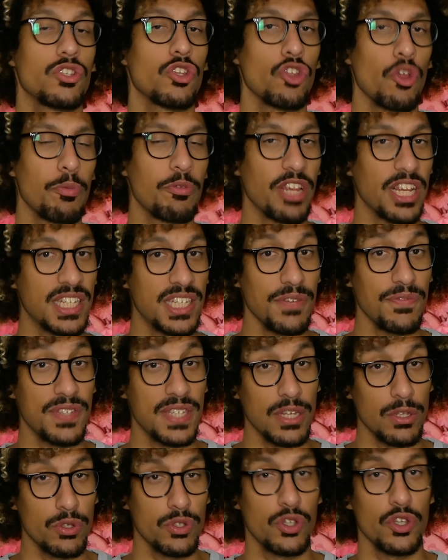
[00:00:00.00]
Son objectif,
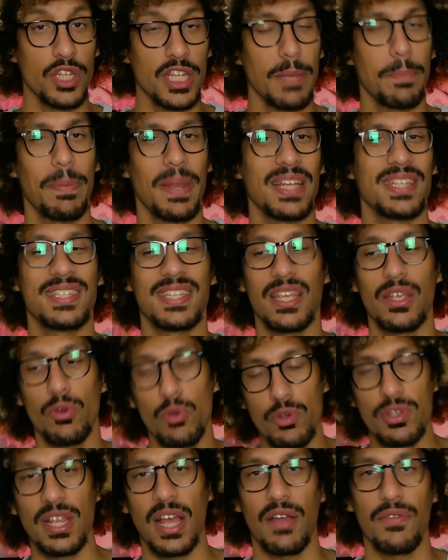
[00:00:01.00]
c'est de se déplacer
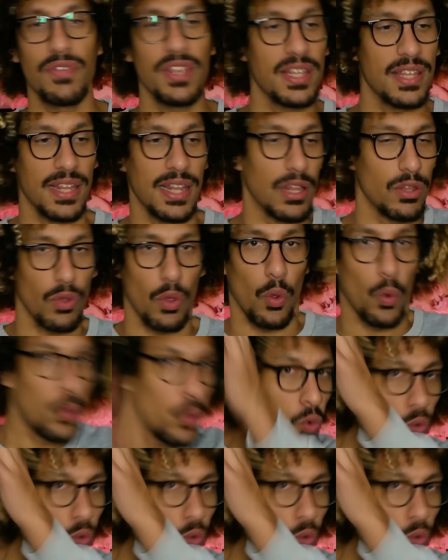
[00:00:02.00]
ultra vite et d'être